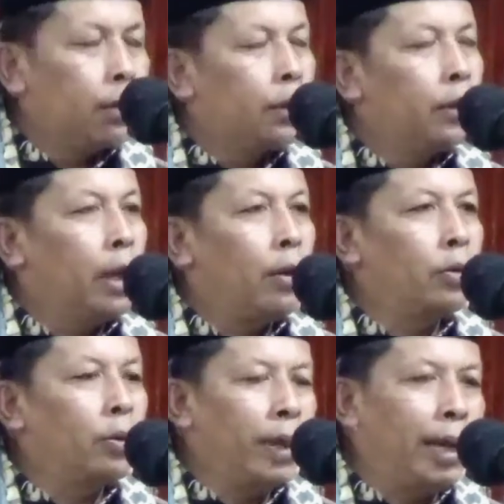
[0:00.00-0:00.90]

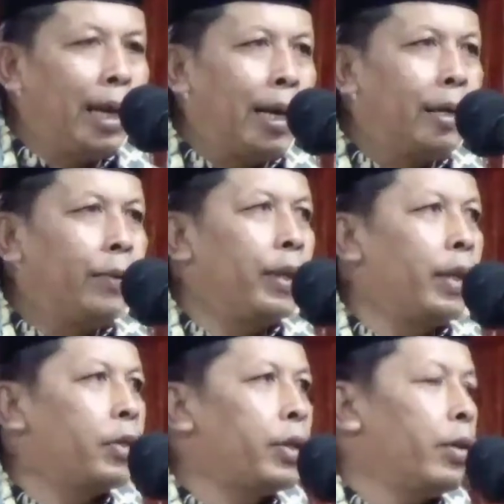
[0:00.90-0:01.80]
نعوذ بالله من
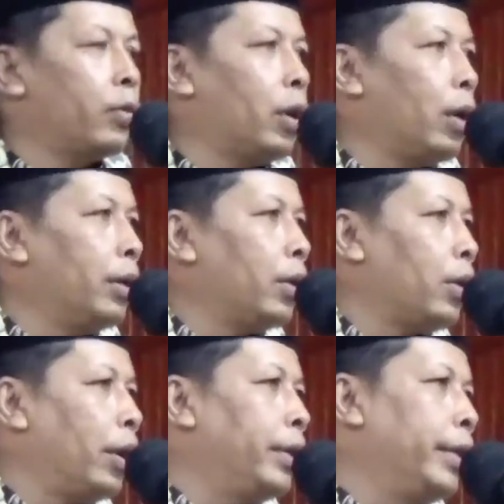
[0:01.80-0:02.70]
الشيطان
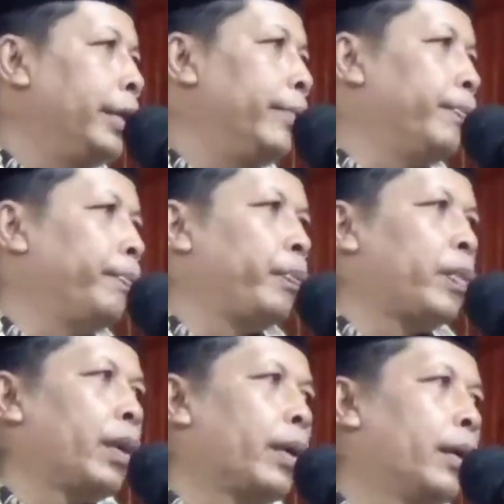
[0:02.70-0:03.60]
الرجيم
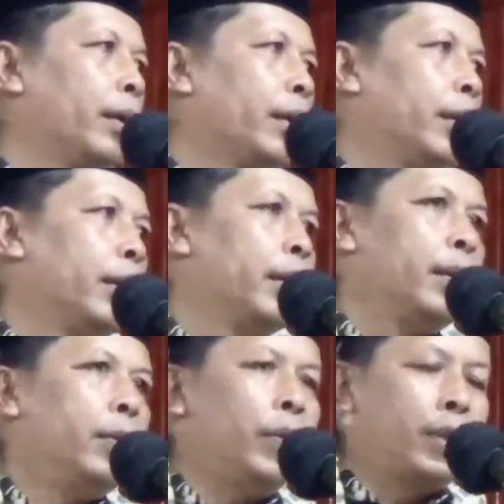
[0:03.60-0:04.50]

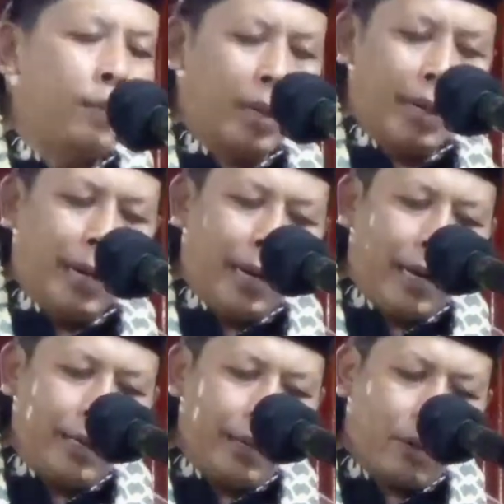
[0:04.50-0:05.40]
بسم
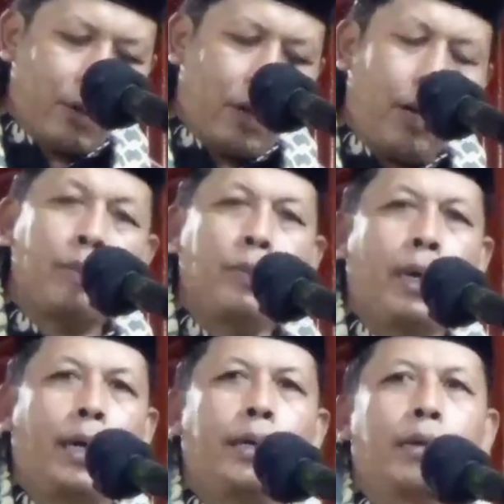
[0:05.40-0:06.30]
الله
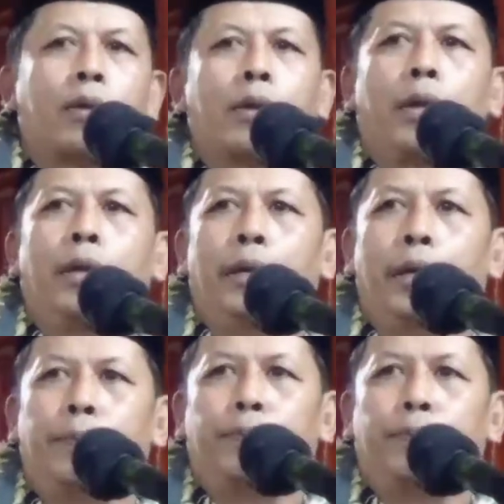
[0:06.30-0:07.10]
الرحمن الرحيم